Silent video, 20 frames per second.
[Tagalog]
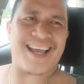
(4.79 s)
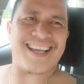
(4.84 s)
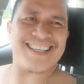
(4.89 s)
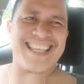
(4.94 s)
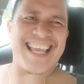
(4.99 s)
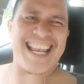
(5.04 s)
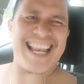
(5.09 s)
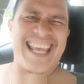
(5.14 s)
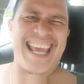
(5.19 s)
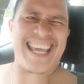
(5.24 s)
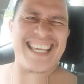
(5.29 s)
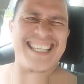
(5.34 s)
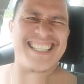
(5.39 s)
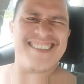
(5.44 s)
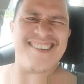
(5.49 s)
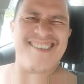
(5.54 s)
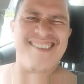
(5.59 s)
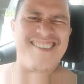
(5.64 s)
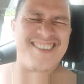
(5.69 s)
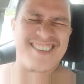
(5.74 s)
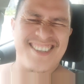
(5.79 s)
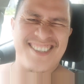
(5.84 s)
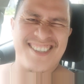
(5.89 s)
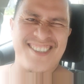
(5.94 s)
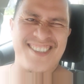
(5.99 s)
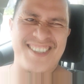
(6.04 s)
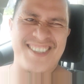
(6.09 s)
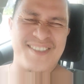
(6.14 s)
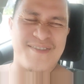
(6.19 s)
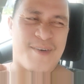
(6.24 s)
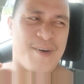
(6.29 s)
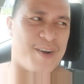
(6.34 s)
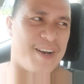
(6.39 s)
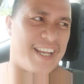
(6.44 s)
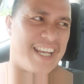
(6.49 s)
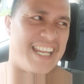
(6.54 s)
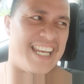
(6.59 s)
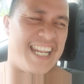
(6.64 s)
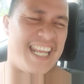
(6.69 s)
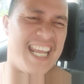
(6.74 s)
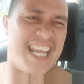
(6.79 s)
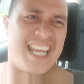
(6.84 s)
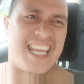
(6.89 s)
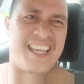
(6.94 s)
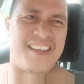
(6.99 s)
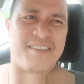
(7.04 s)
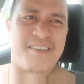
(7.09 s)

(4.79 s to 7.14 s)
kasal guys, no? So, small na gini.